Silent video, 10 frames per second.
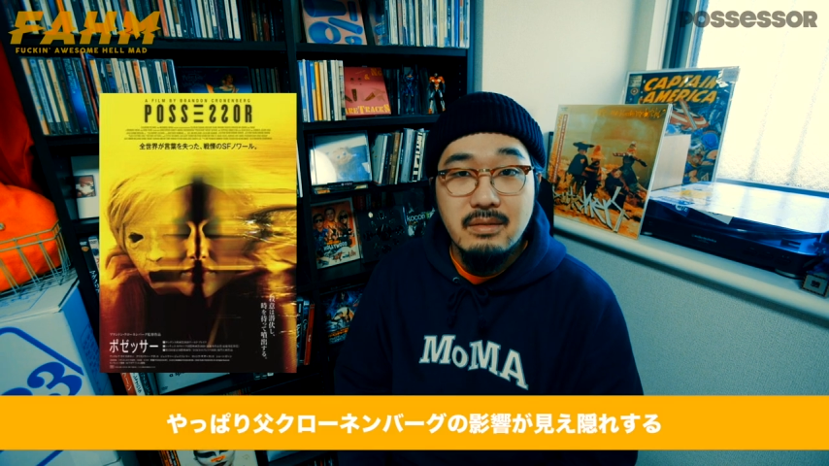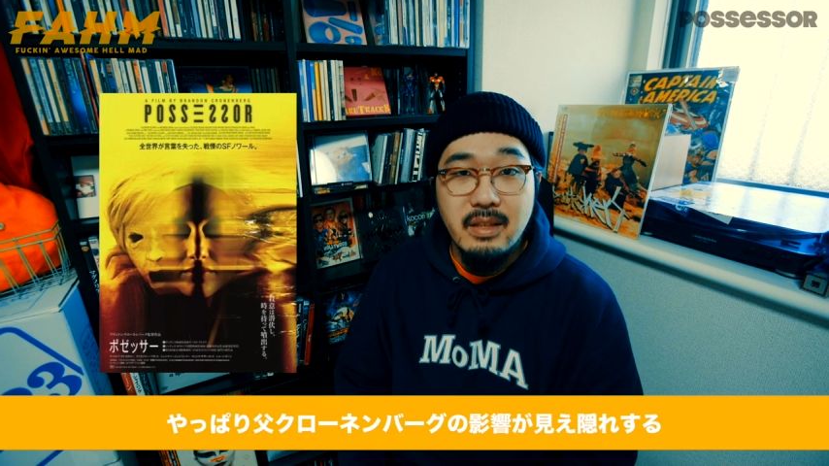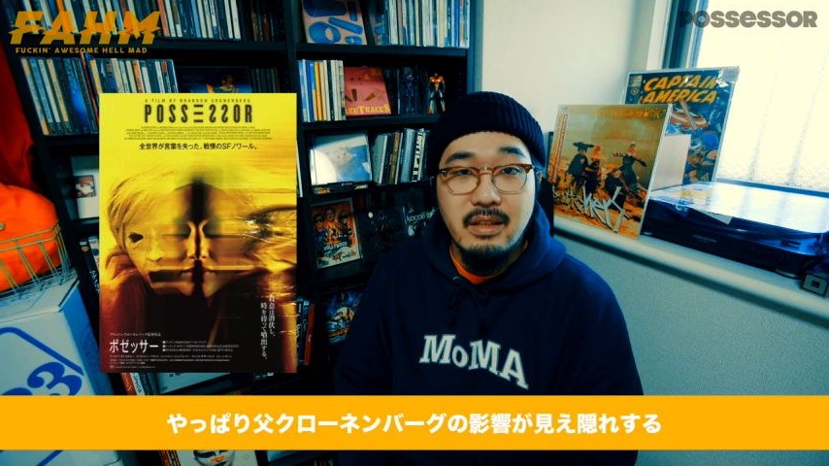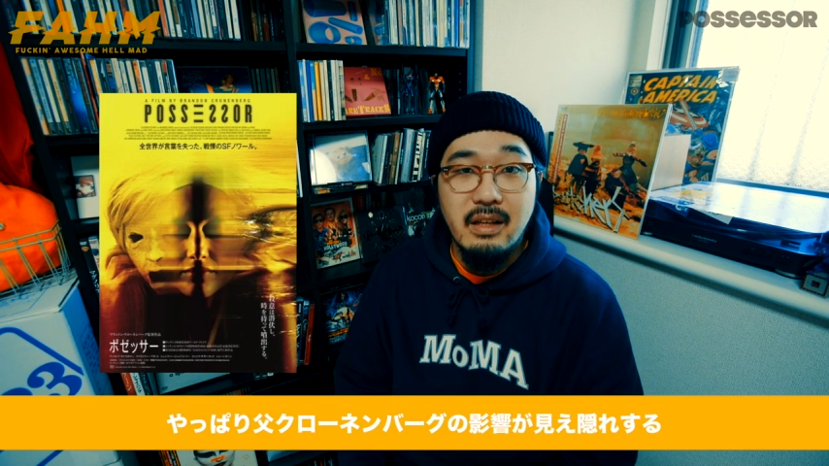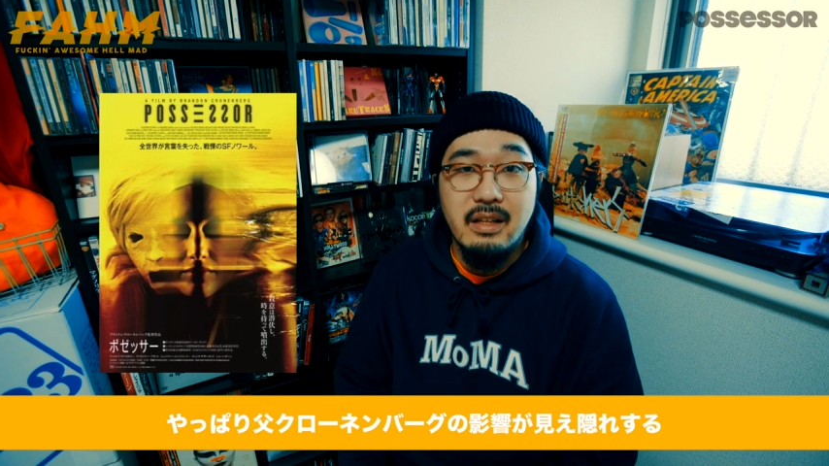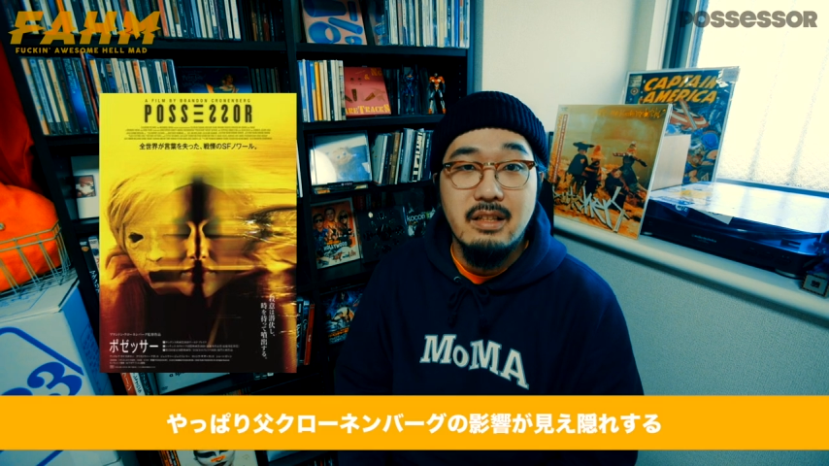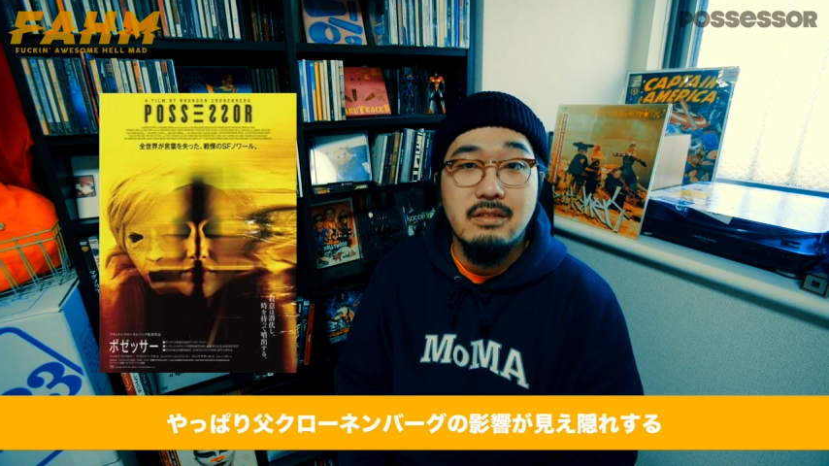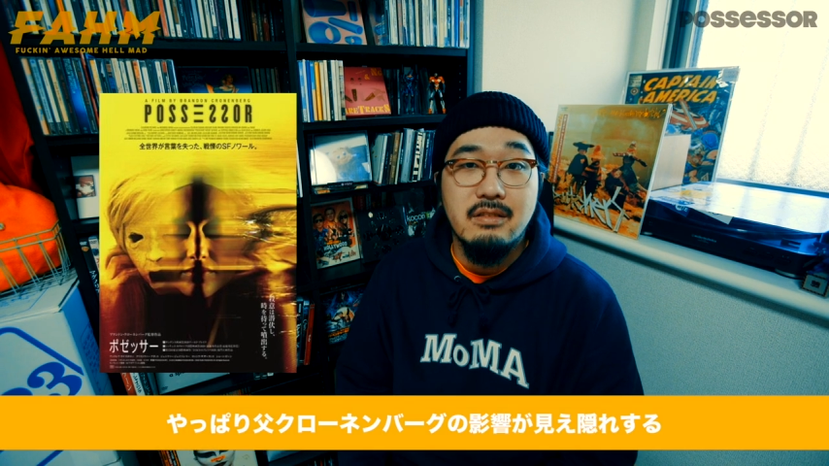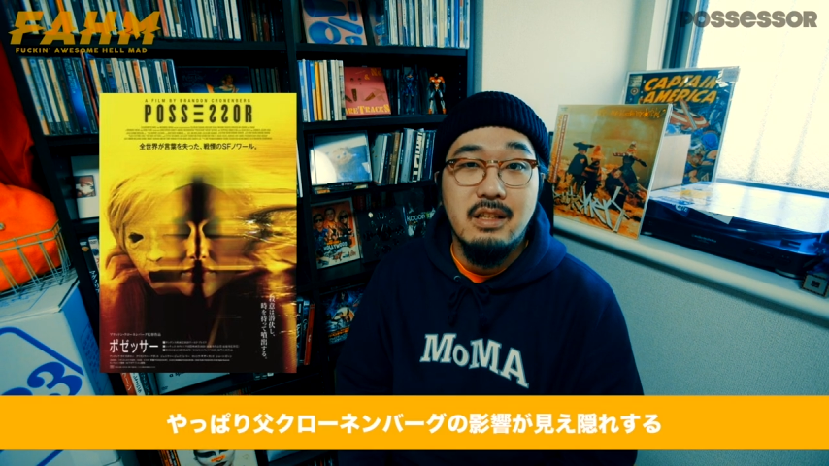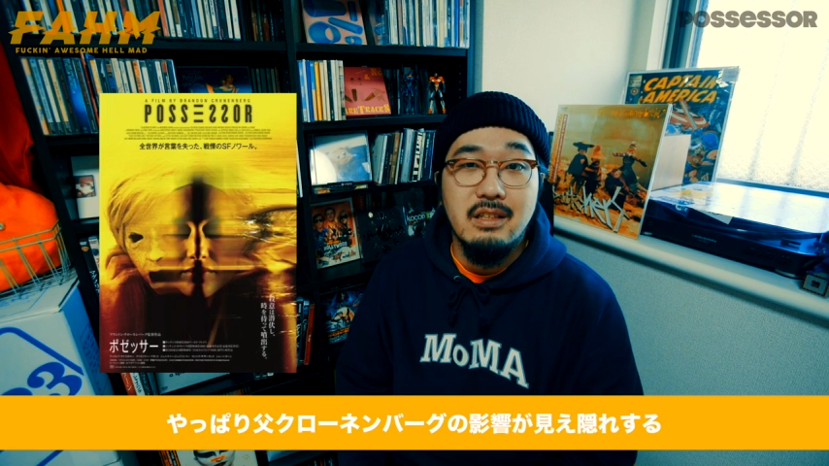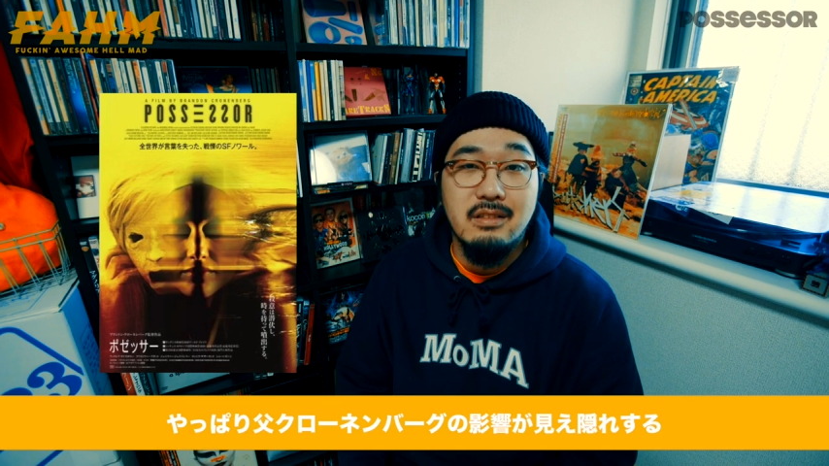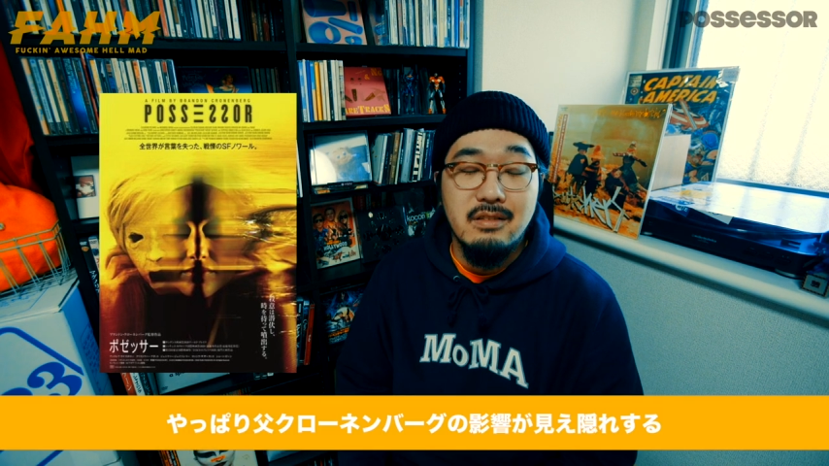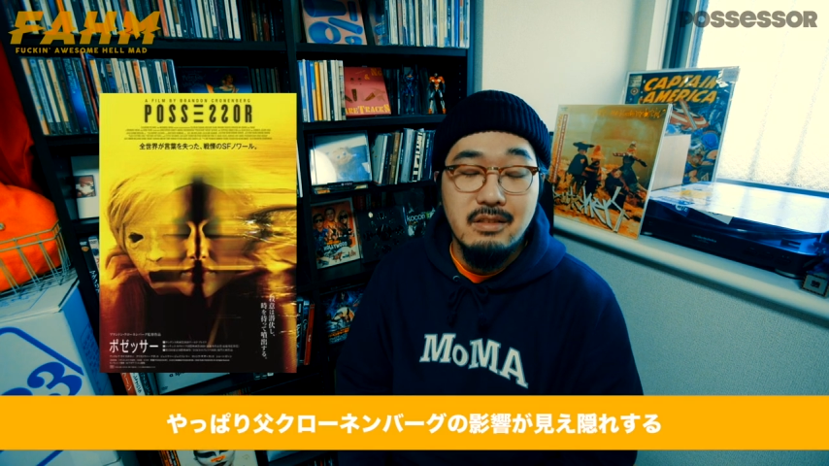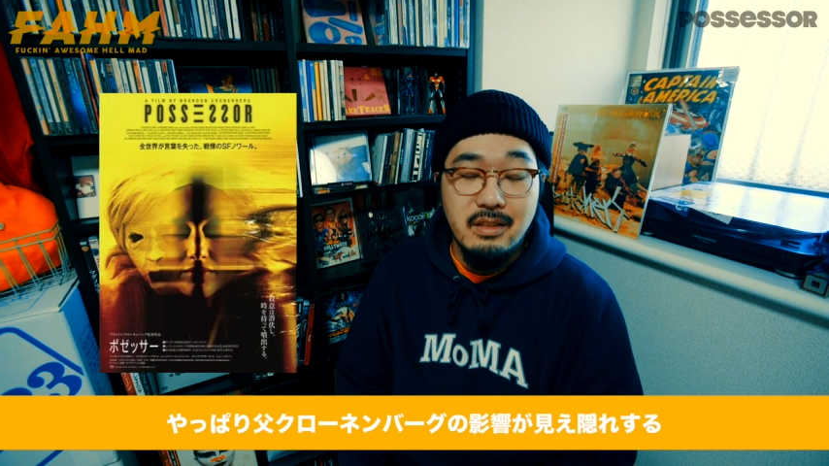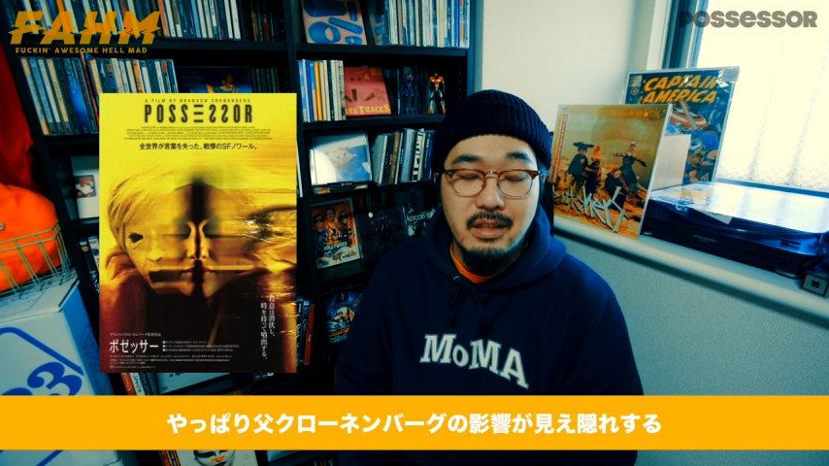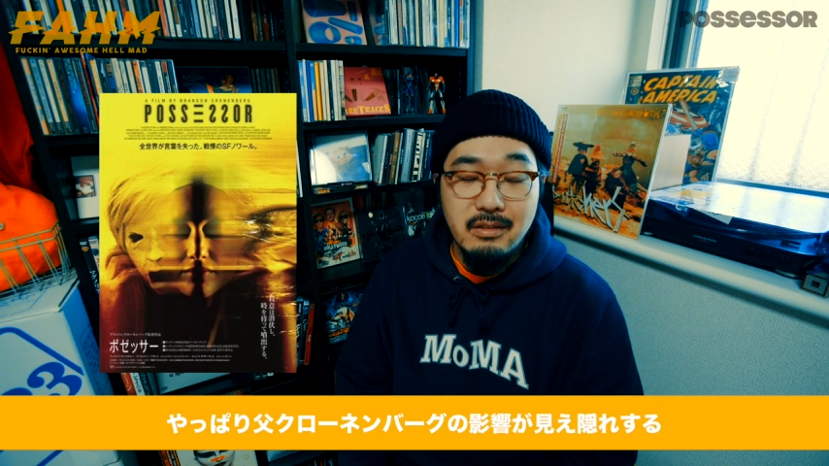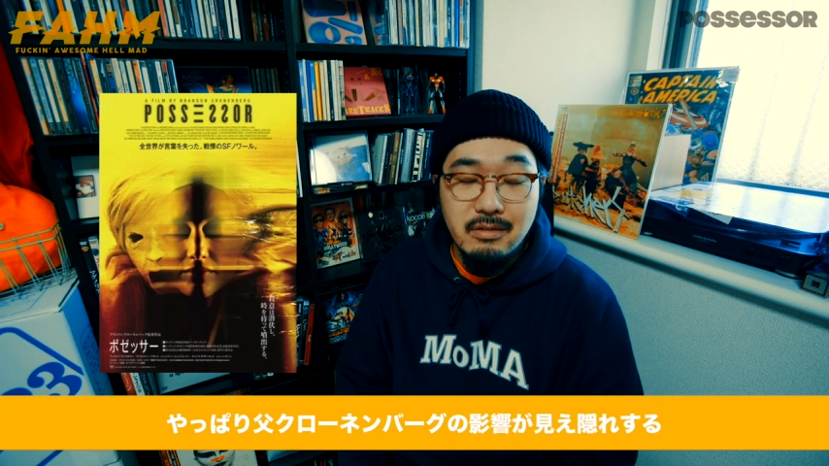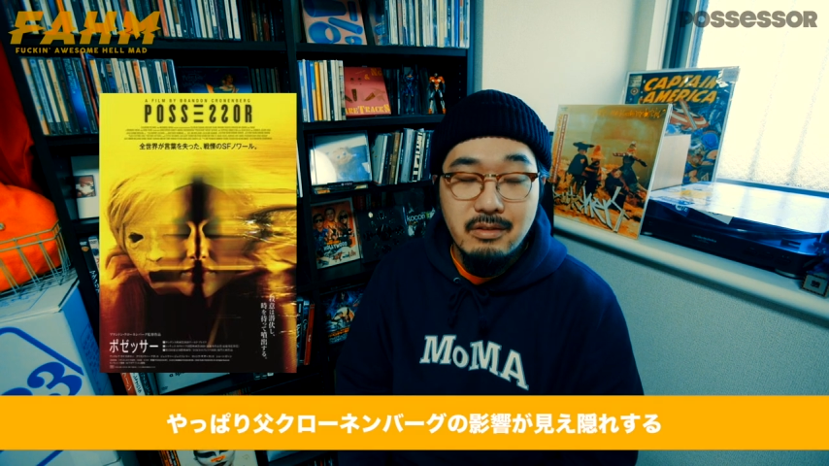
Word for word: 冷たい演出が続いていく